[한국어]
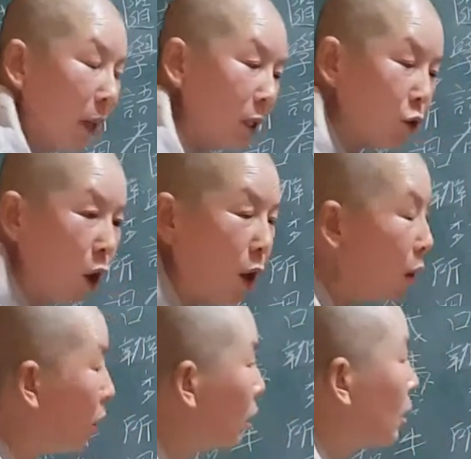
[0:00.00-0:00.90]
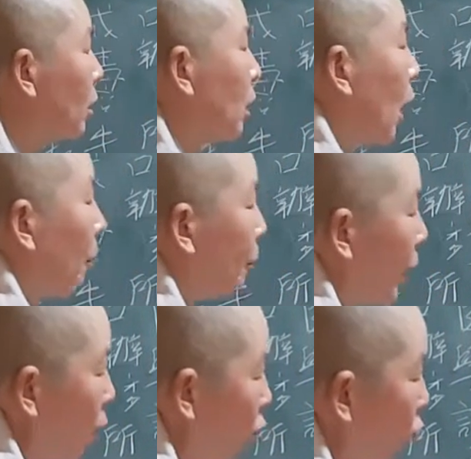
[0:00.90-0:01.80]
이 말이죠. 자,
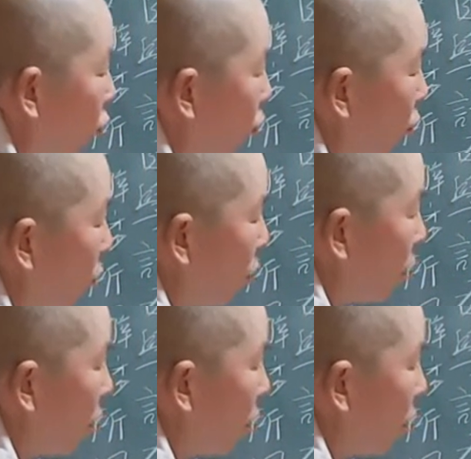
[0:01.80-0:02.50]
필요,